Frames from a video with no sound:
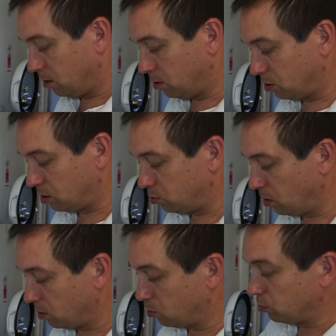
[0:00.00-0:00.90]
Euh, qui
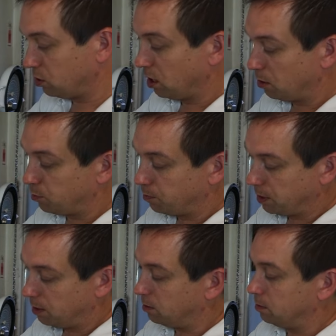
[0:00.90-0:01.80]
doit contenir à peu
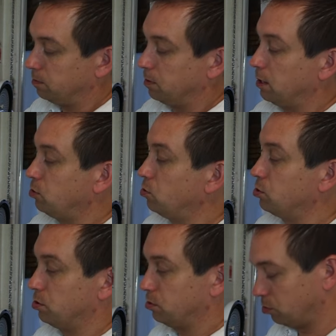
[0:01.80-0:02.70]
près la
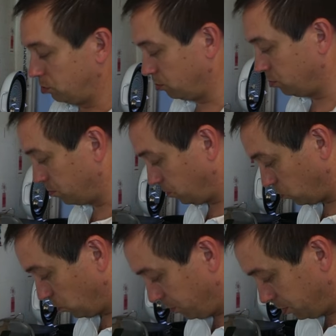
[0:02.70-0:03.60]
dose de
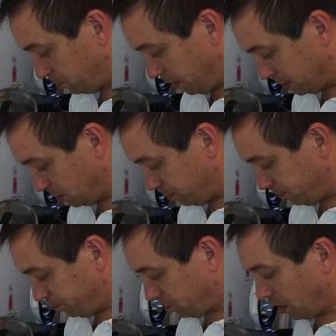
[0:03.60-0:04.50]
compote par exemple.
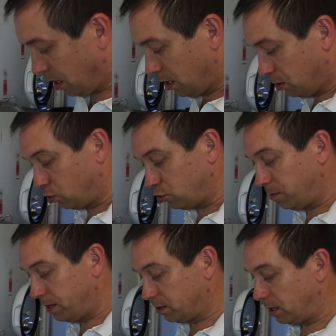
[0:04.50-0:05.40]
Donc je
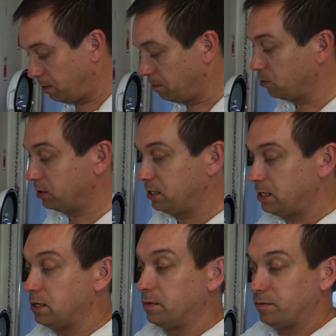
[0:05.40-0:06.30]
vais mettre la même
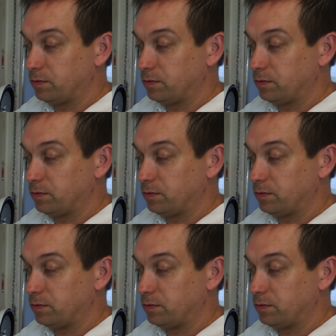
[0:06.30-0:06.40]
quantité